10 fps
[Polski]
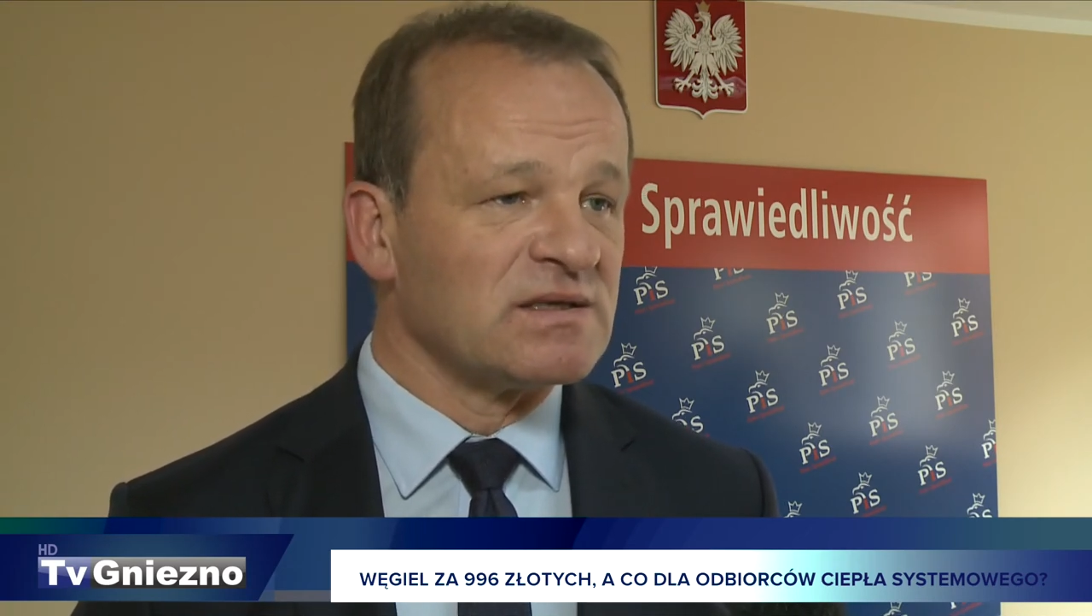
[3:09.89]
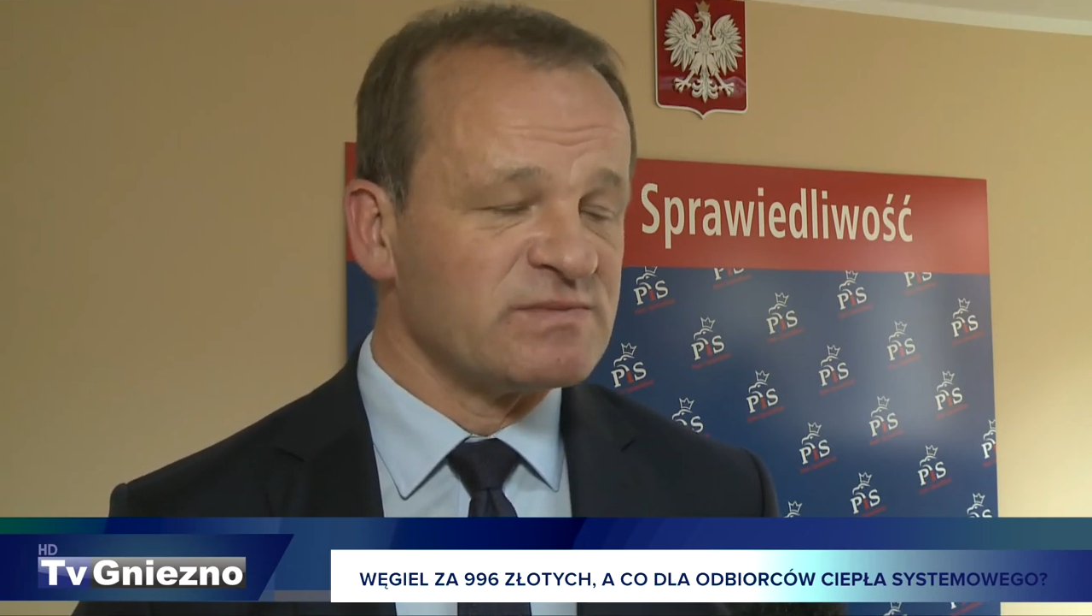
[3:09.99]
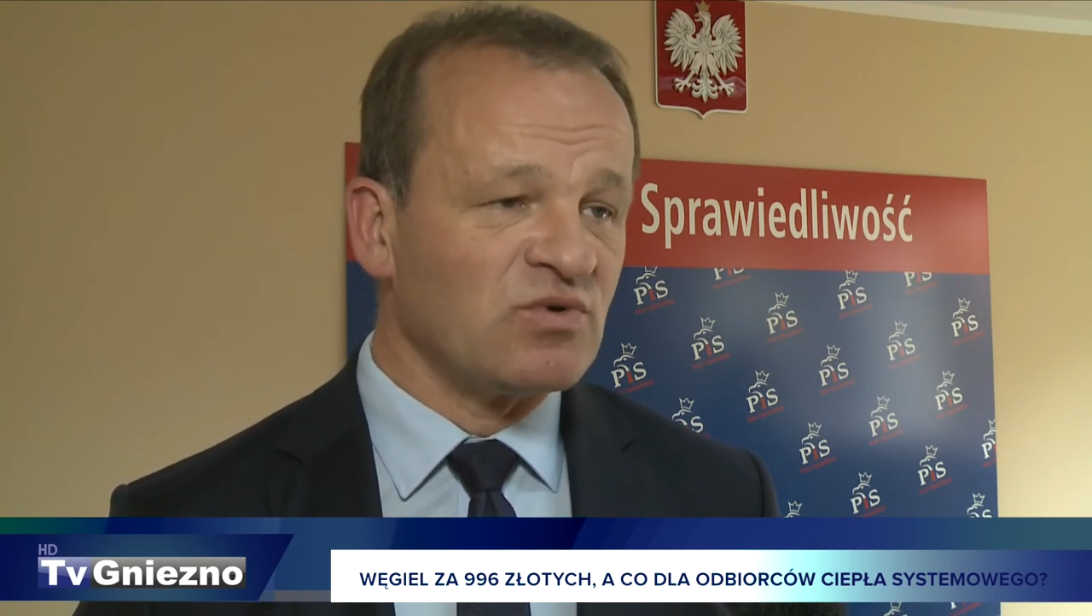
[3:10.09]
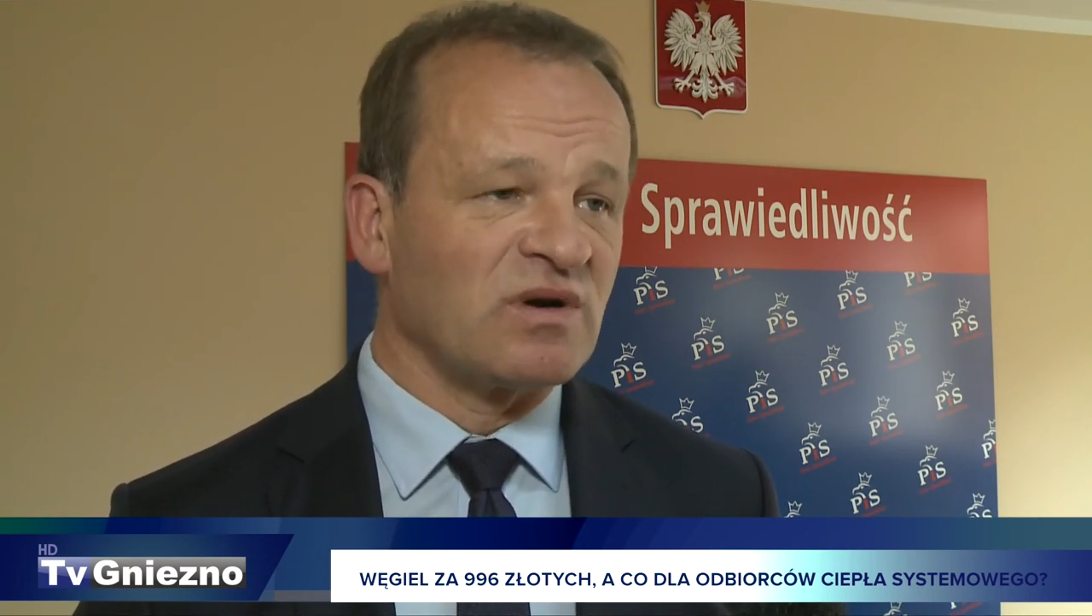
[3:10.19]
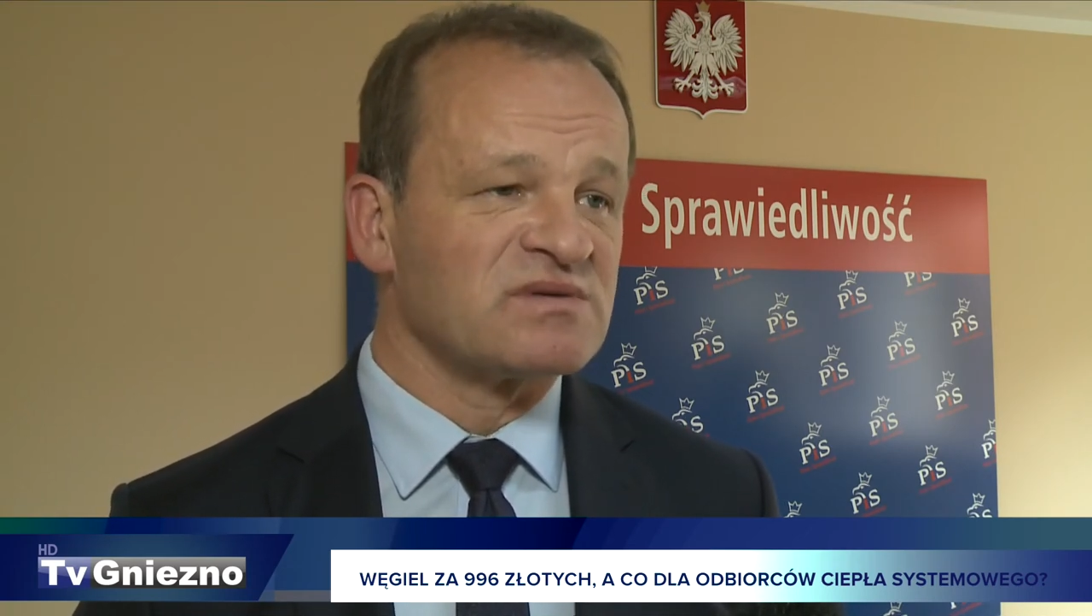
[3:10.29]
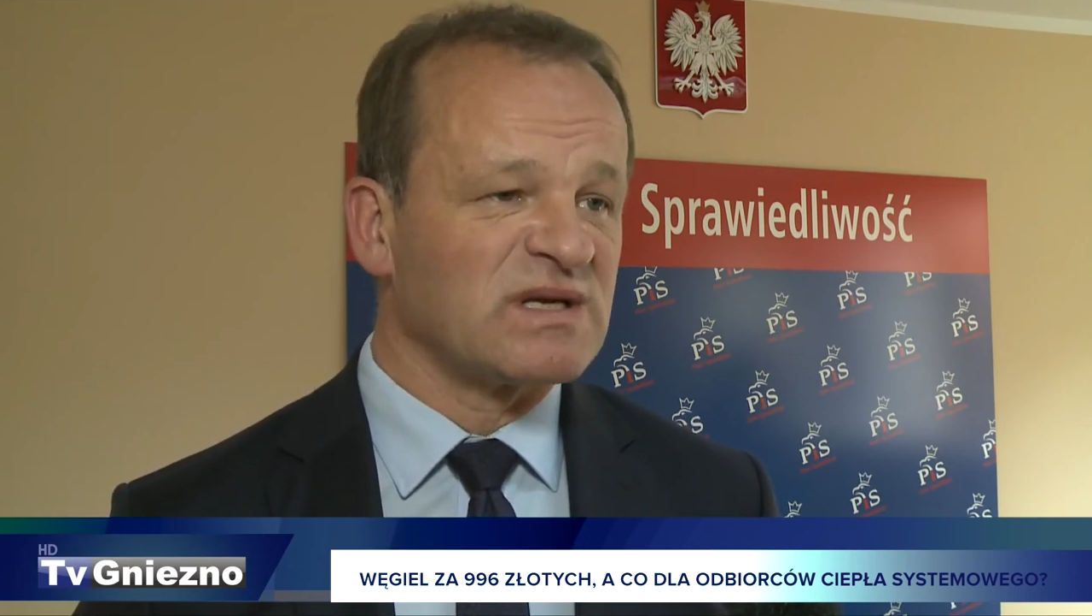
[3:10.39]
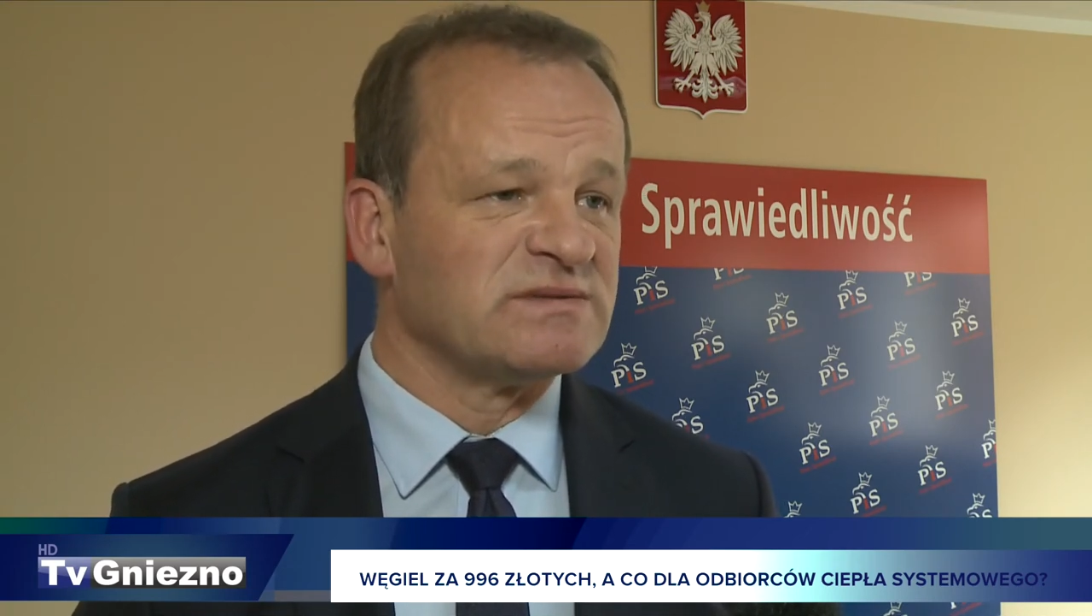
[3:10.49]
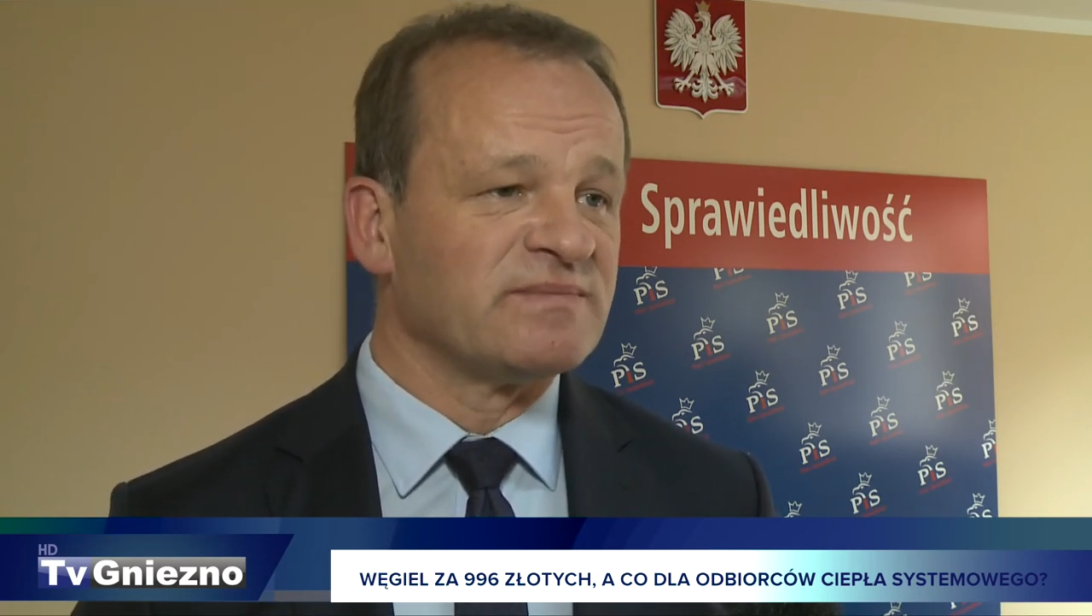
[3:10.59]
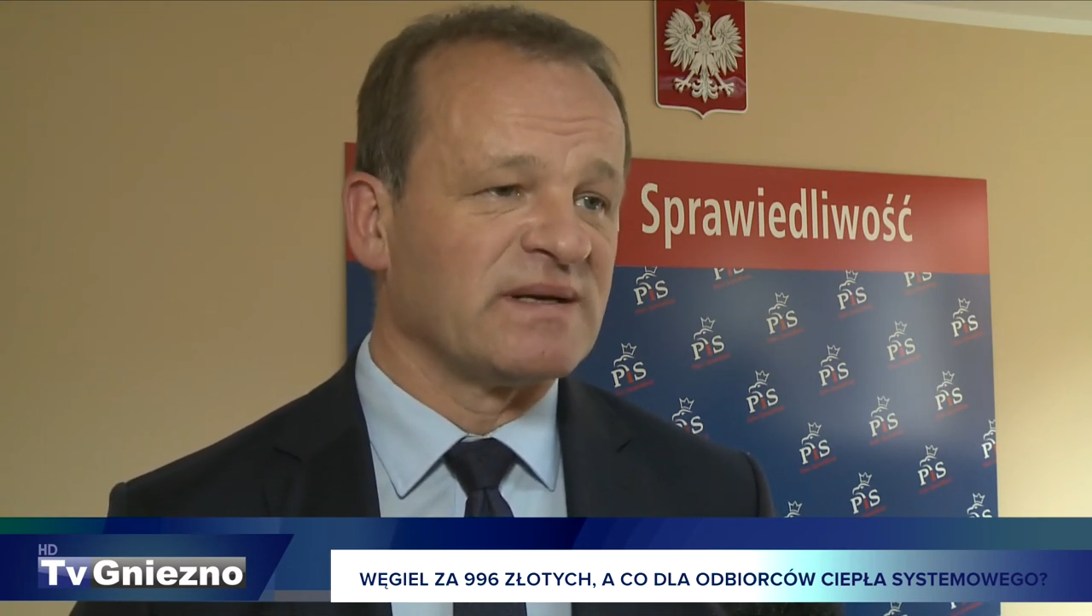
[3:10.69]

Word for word: spółkom Skarbu